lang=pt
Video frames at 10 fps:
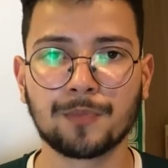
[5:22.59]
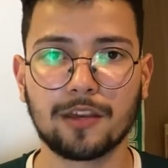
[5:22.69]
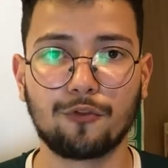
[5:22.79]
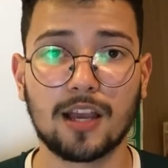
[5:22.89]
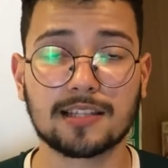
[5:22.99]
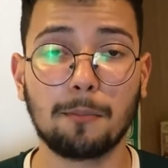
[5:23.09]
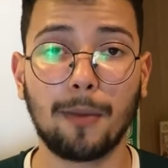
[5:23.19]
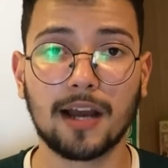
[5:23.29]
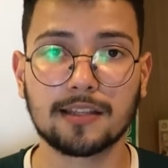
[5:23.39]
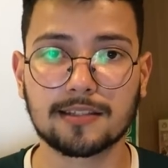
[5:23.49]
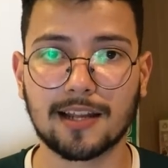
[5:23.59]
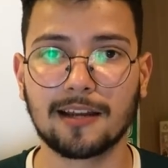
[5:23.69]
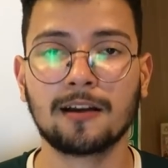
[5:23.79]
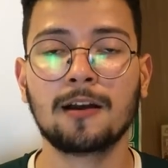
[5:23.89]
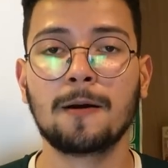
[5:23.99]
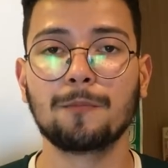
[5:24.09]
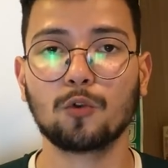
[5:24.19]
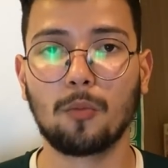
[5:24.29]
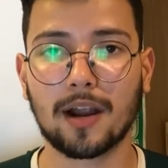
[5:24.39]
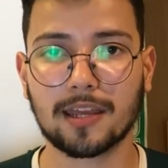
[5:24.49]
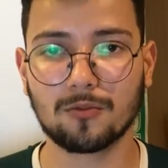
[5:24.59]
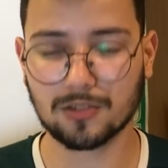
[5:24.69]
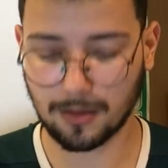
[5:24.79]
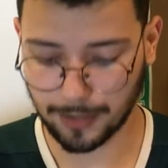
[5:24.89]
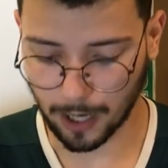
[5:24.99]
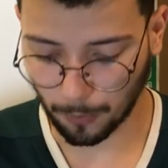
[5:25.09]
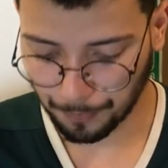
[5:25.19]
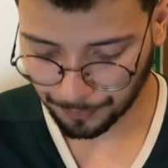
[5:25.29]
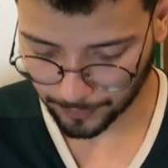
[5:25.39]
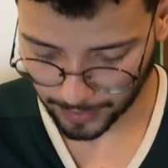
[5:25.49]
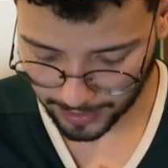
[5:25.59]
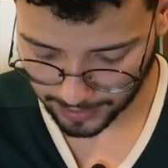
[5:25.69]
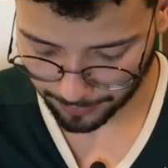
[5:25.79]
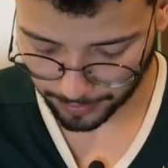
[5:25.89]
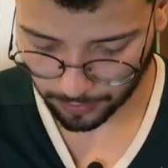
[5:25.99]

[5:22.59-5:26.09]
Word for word: que foi essa baita estreia do Marquinhos Gabriel na equipe.